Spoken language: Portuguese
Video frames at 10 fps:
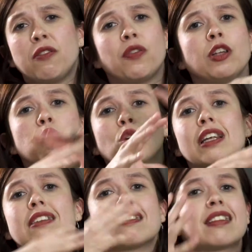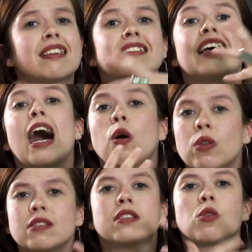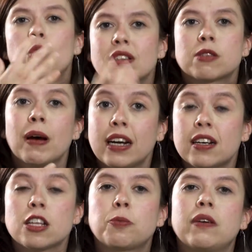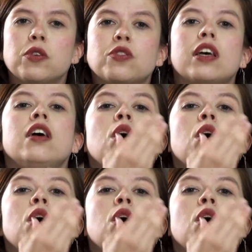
enfim, todas essas aulas e coisas bacanas para você você